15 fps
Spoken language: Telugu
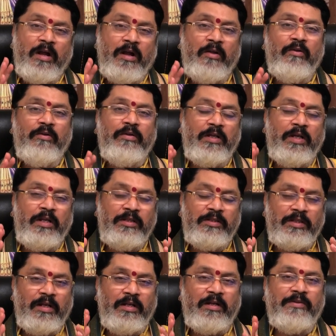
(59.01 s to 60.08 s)
ఆరోగ్యానికి
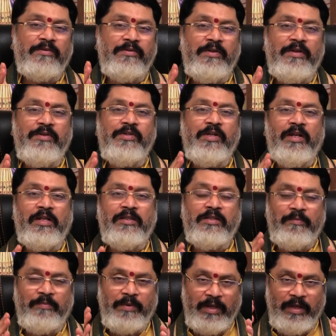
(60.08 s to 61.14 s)
చాలా కాన్సన్ట్రేట్ చేయాలని
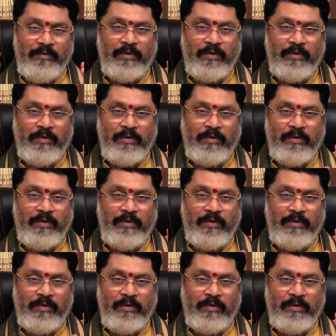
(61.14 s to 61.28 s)
చెప్పి ఈ